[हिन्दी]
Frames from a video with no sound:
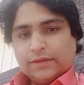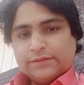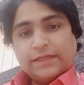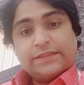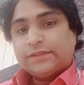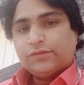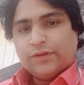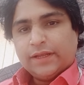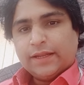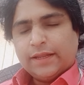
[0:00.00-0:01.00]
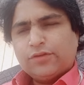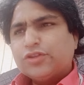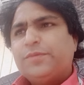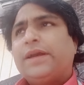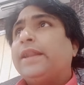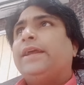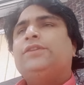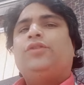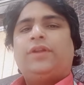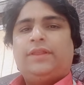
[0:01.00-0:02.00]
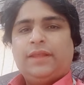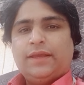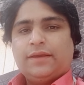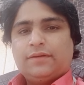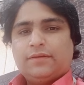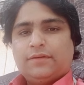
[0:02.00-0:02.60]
सक्सेस होने के लिए कुछ भी करने की ज़रूरत नहीं है